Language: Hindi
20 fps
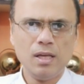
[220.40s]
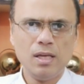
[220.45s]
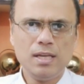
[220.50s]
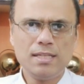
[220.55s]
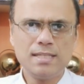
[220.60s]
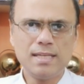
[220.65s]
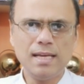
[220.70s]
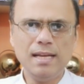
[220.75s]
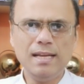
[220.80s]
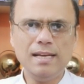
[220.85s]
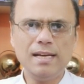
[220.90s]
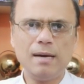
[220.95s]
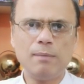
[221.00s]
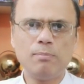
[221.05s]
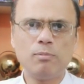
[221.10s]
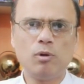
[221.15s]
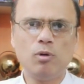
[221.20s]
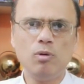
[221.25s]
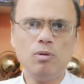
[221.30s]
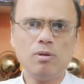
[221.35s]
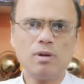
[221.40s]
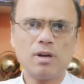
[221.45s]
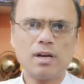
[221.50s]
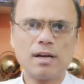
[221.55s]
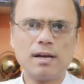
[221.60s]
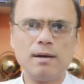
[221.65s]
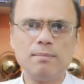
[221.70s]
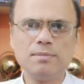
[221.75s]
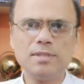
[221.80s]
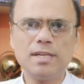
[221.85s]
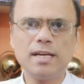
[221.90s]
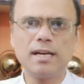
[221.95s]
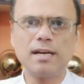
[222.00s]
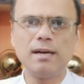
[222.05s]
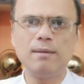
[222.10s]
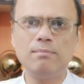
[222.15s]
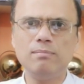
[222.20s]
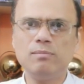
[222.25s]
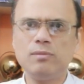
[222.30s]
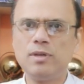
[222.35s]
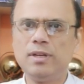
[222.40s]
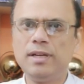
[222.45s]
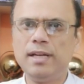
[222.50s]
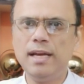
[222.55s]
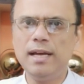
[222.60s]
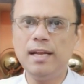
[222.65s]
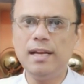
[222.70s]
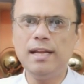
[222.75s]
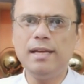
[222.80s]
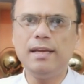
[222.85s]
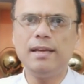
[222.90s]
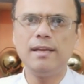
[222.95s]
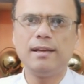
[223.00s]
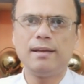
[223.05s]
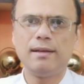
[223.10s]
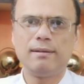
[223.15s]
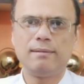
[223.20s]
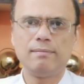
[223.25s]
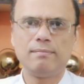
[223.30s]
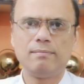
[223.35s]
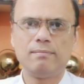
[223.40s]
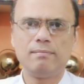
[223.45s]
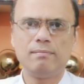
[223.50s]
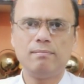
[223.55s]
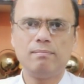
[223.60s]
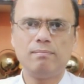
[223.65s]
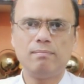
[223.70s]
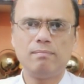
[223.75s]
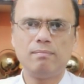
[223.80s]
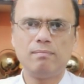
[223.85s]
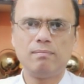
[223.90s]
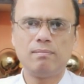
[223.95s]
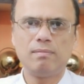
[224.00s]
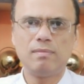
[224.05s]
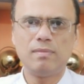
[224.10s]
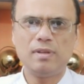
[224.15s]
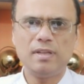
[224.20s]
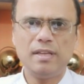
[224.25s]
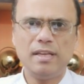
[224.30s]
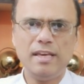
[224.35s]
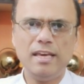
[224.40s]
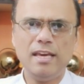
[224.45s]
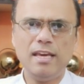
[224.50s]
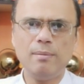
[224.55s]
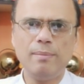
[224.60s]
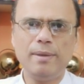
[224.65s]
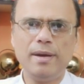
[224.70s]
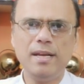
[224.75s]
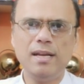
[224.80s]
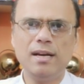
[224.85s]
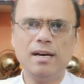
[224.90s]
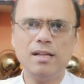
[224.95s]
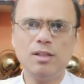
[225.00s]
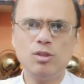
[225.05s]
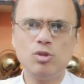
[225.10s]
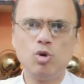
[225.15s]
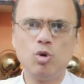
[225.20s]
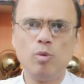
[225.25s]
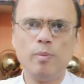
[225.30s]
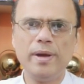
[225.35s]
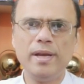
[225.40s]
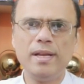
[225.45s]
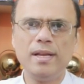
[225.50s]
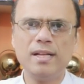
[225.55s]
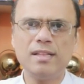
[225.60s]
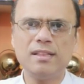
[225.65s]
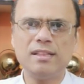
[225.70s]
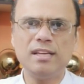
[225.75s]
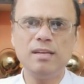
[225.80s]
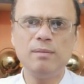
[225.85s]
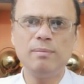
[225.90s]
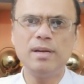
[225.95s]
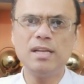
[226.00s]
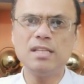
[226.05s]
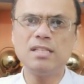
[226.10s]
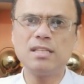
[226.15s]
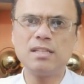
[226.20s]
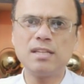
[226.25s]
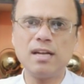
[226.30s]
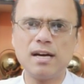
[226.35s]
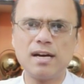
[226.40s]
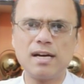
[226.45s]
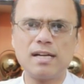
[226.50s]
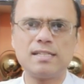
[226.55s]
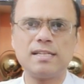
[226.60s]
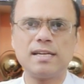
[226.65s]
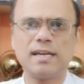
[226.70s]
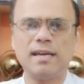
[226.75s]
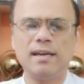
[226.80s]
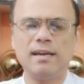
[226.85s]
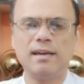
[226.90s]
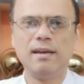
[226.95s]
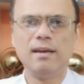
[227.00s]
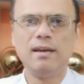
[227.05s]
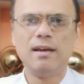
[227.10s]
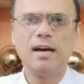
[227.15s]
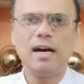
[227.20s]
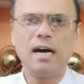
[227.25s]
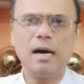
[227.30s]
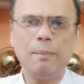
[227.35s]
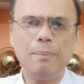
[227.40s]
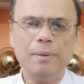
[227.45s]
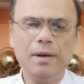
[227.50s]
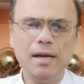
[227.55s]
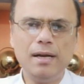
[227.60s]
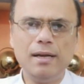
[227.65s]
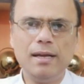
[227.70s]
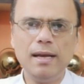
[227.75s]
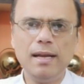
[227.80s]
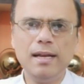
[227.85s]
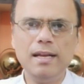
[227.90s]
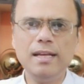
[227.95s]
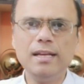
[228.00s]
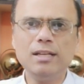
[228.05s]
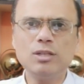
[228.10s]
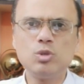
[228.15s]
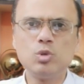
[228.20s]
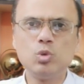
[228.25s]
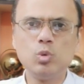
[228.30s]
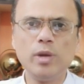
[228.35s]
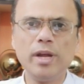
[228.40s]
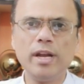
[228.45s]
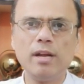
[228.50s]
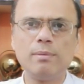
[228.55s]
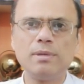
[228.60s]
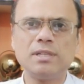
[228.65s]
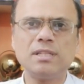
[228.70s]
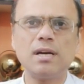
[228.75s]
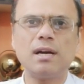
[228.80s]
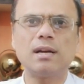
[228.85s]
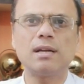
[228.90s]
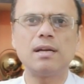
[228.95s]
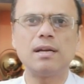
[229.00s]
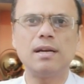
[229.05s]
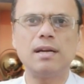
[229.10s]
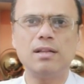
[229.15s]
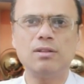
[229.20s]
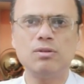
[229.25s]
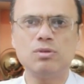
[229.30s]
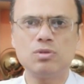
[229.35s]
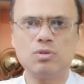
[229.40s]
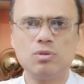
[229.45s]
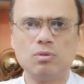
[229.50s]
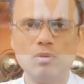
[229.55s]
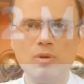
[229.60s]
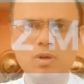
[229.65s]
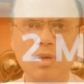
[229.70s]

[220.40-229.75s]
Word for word: इसके लिए आपको कम से कम डेली एक महीना दो महीना तीन महीना जितना कर सकें आपने डेली सूर्य नमस्कार करना है दोस्तों